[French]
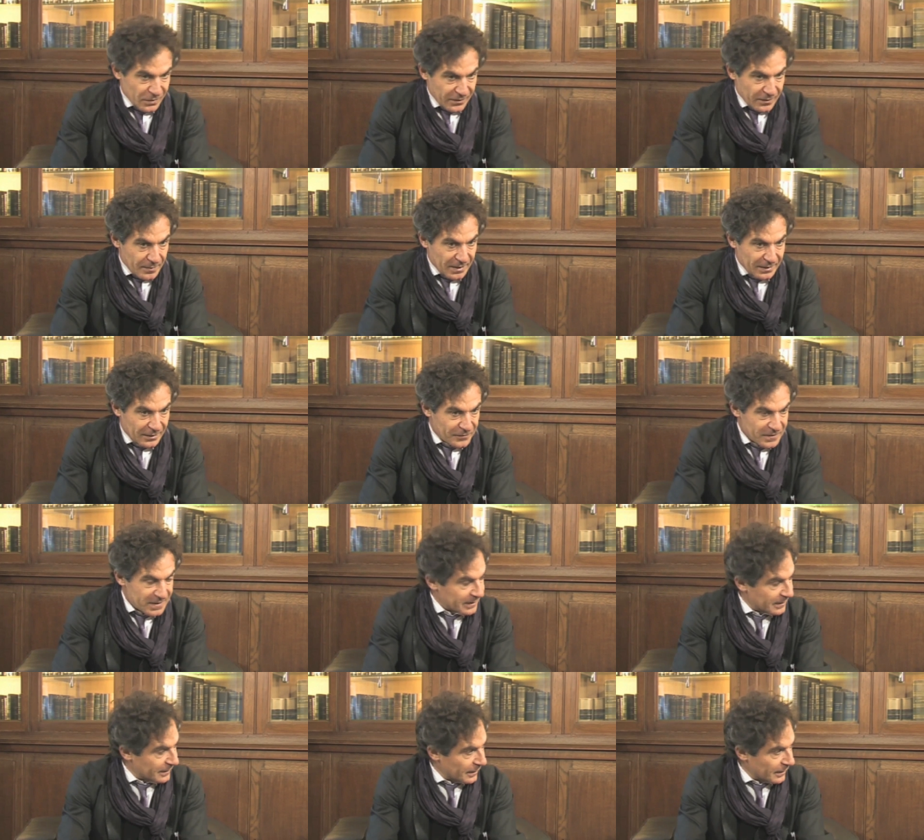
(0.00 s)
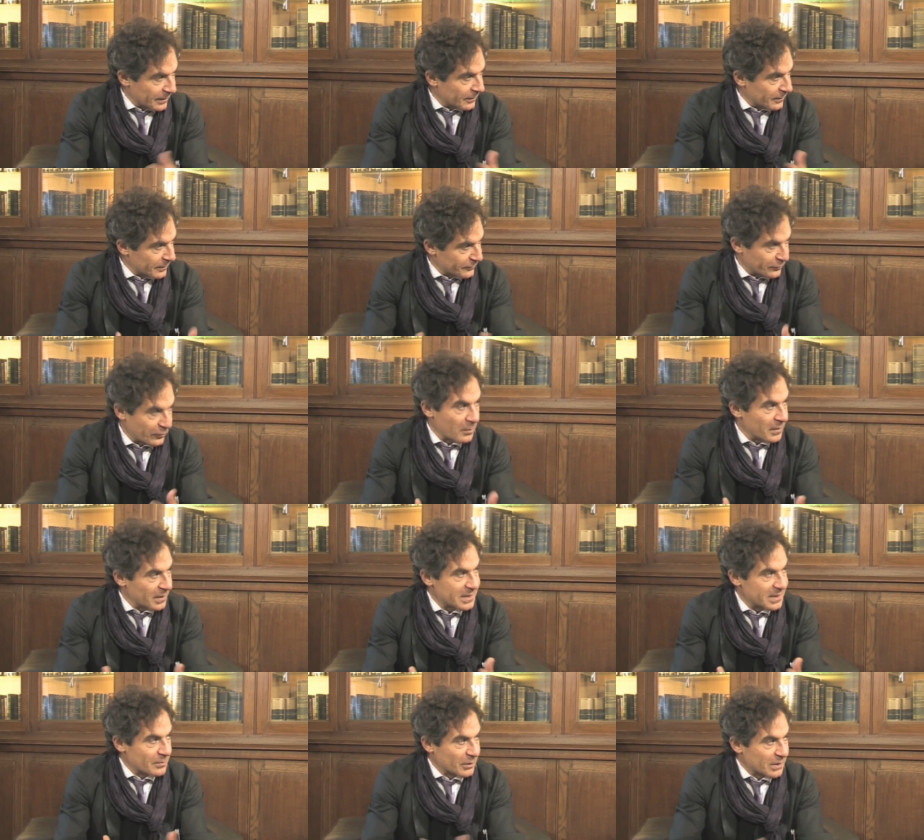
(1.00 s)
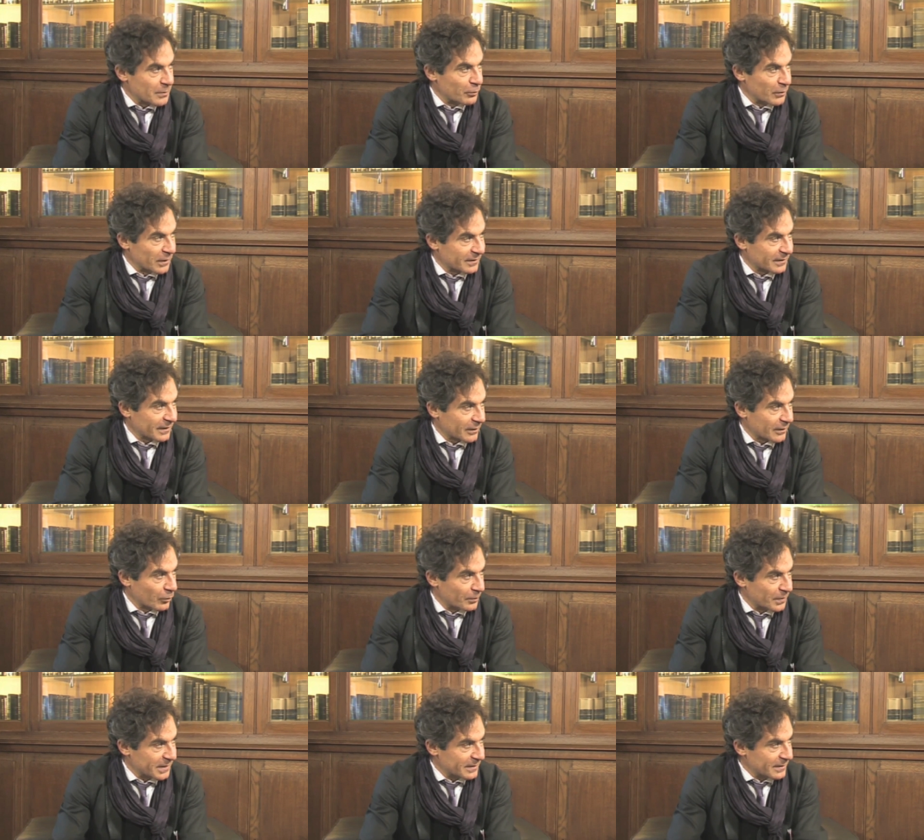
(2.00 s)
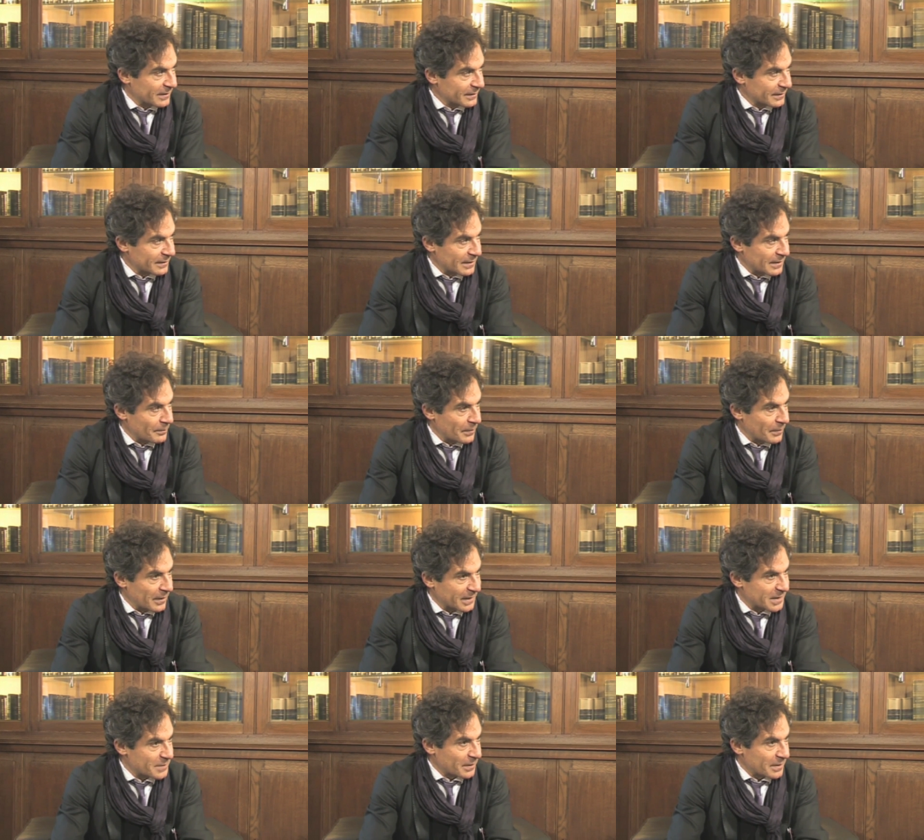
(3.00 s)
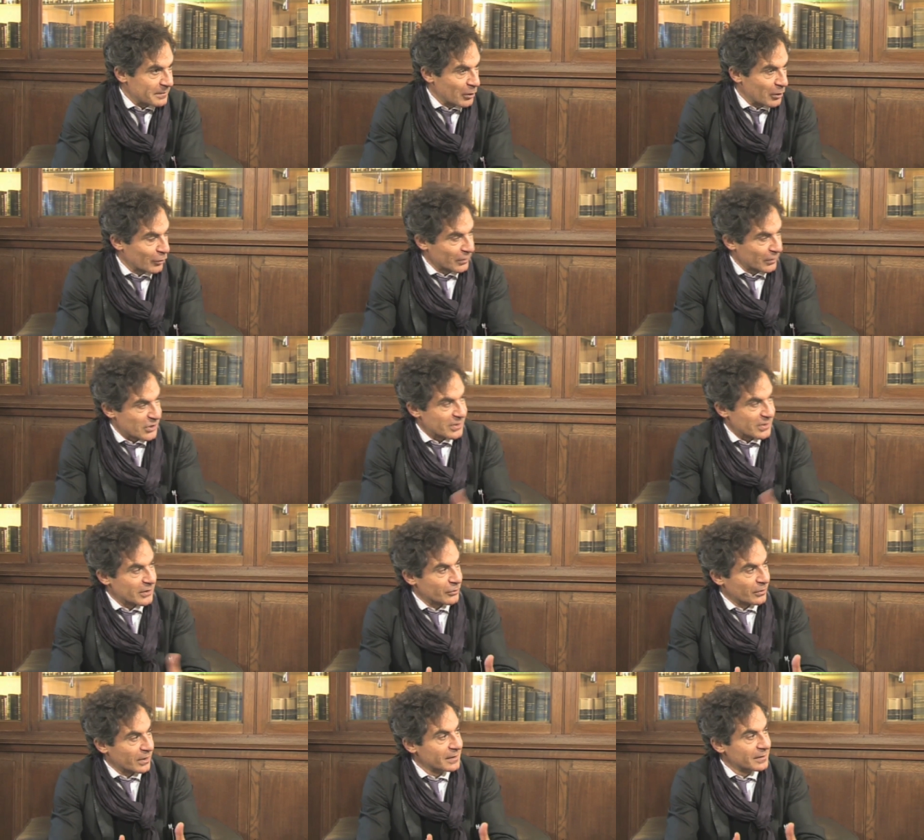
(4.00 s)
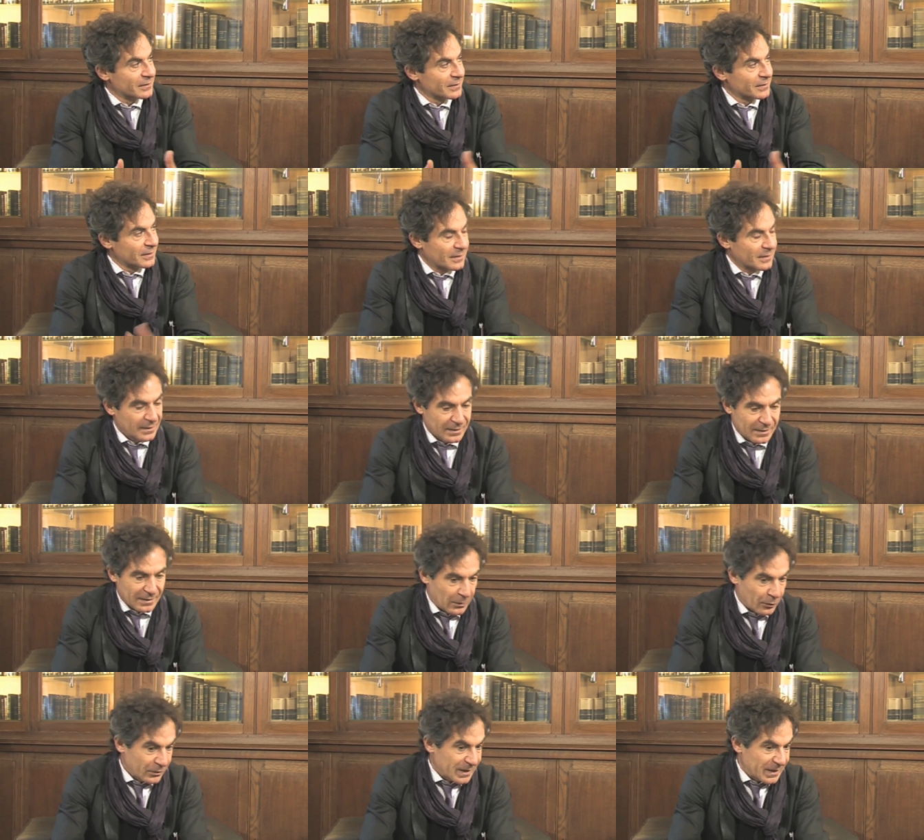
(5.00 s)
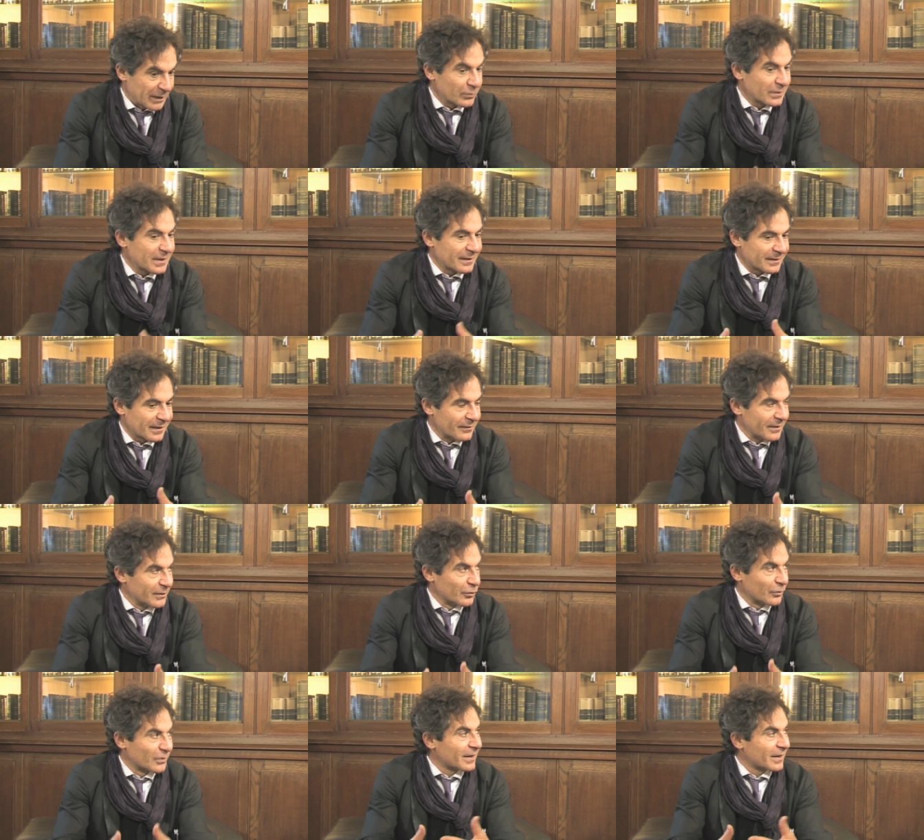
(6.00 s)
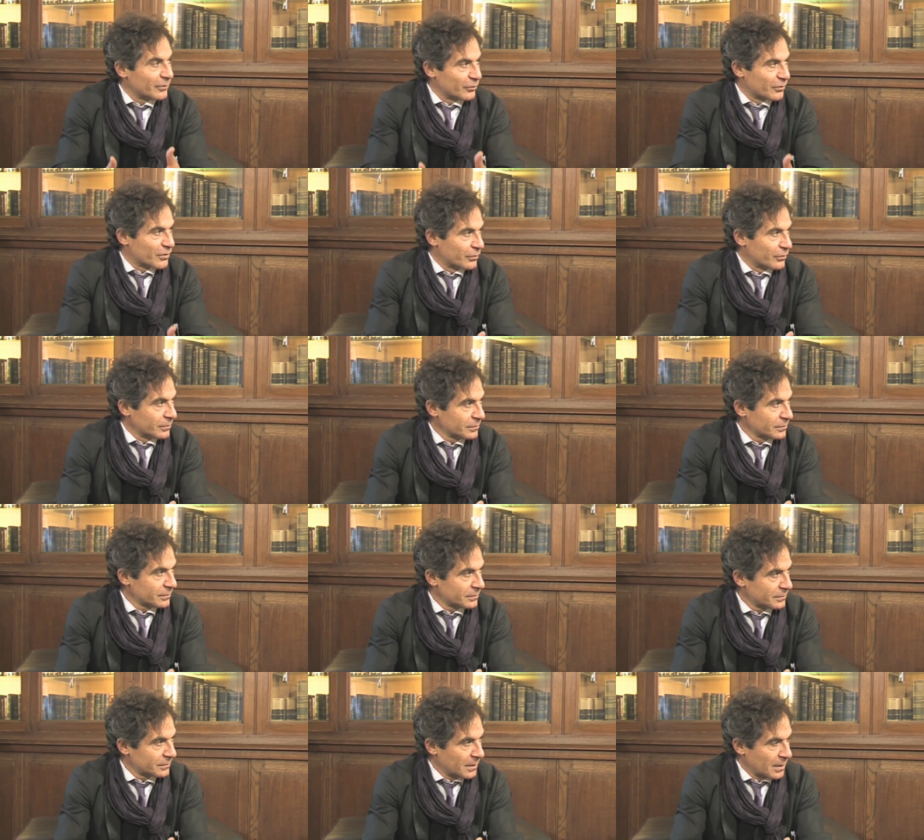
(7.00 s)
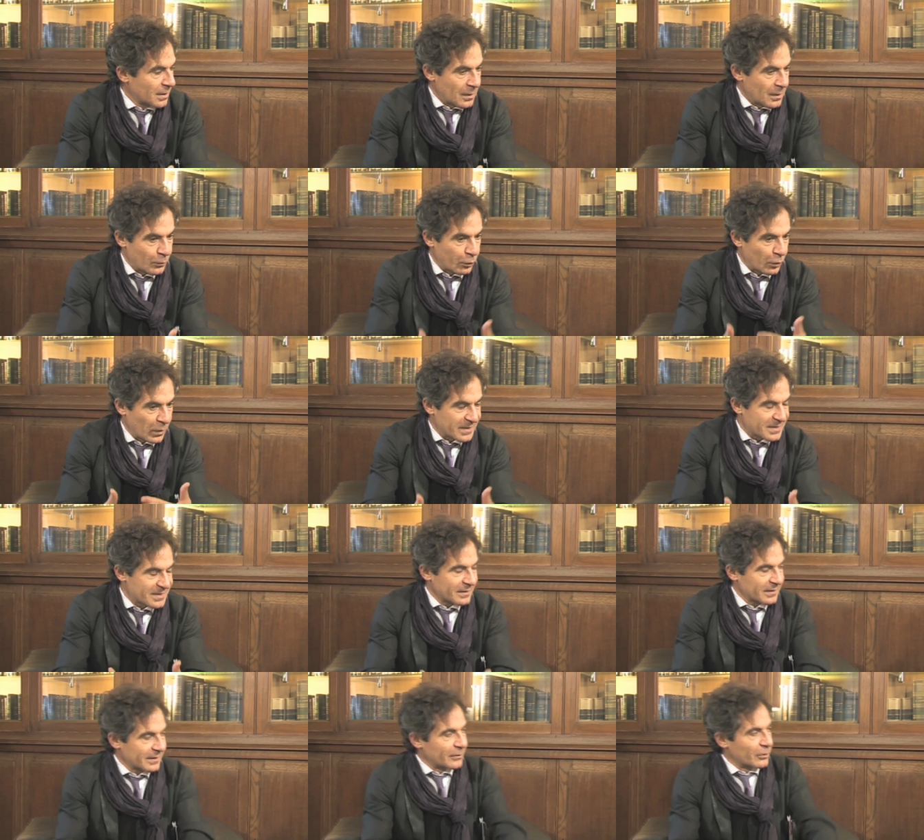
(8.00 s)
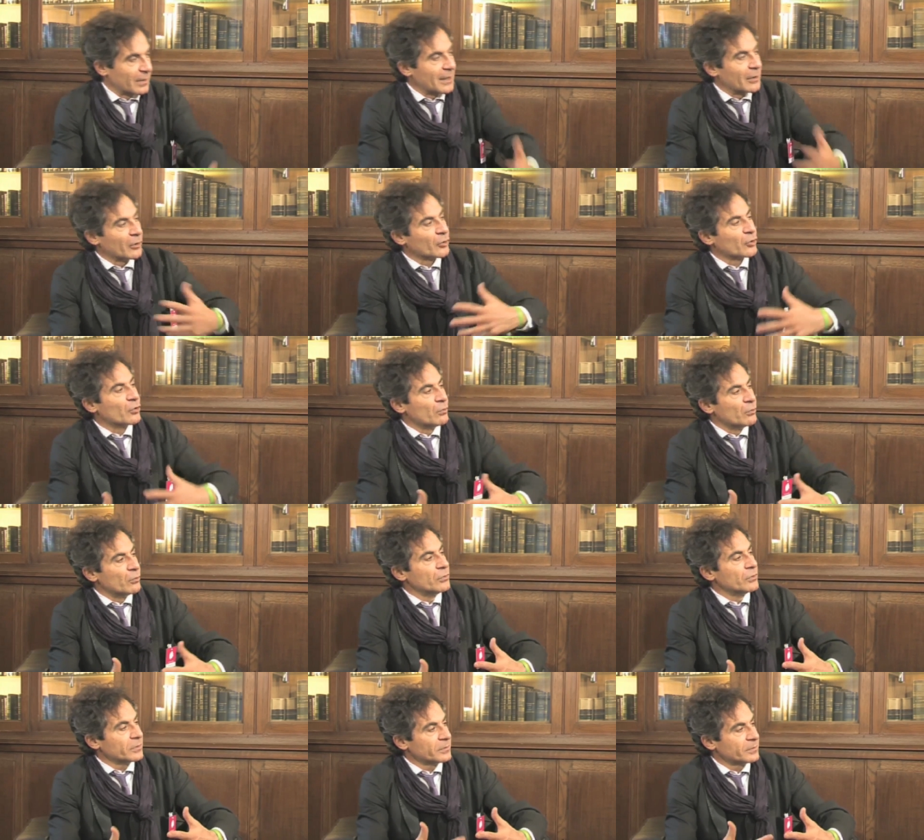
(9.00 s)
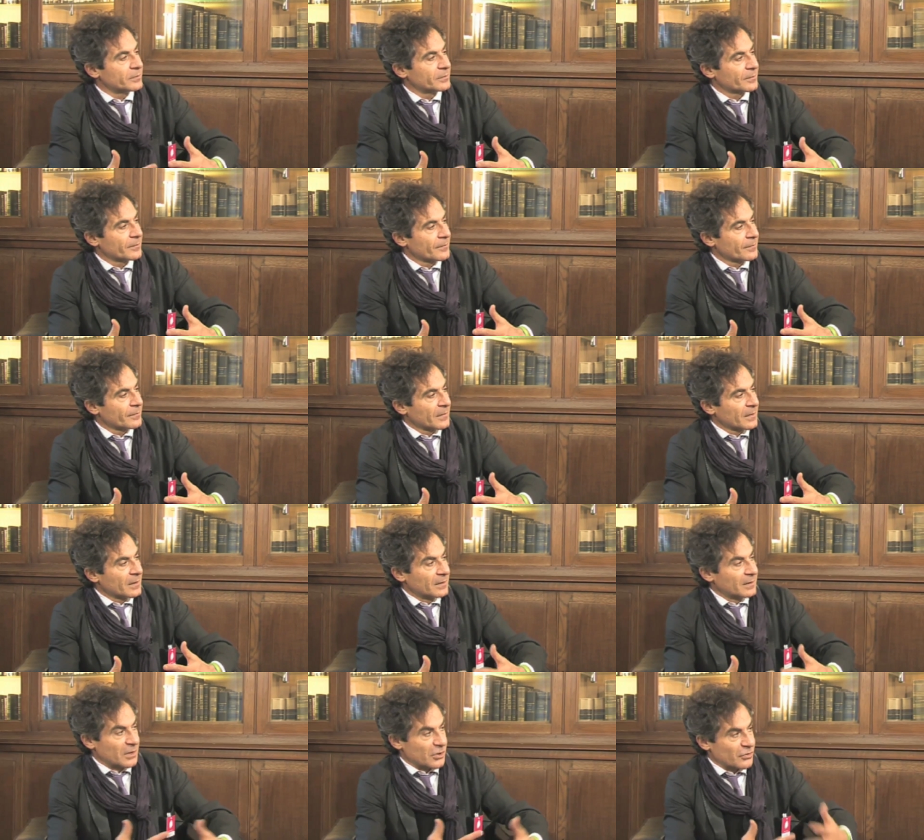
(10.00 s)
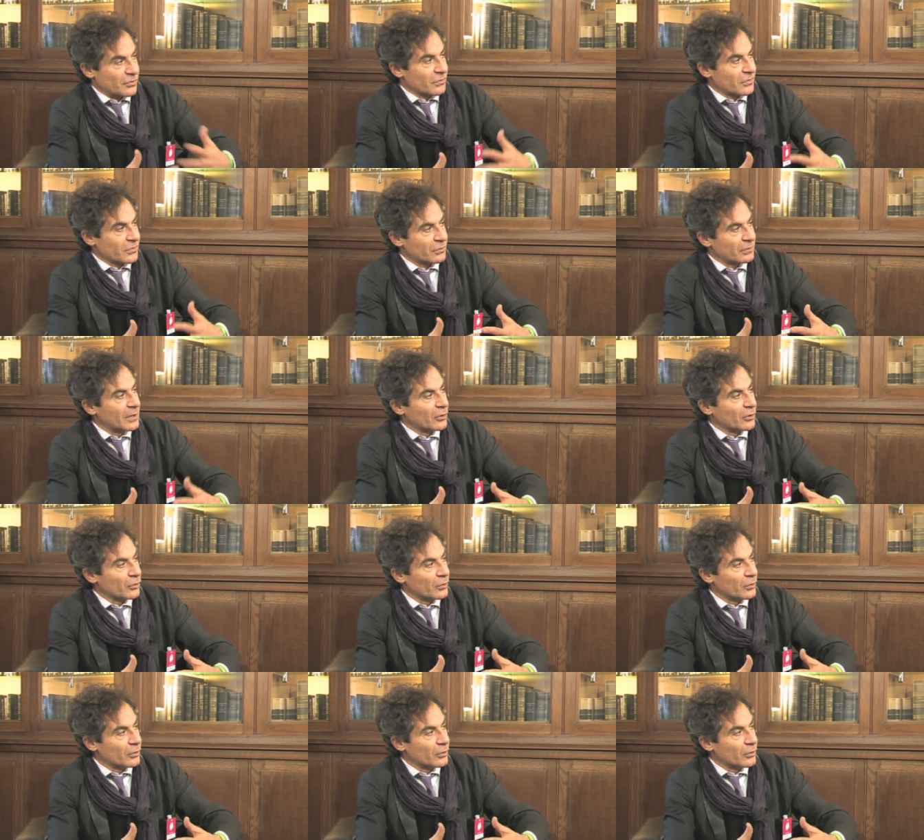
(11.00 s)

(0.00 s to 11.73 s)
Vous savez bien que la physique est un formalisme qui peut être très compliqué, qui n'est pas exprimé en langage naturel. Et donc il y a tout un travail de traduction pour insérer dans la langue commune des choses que la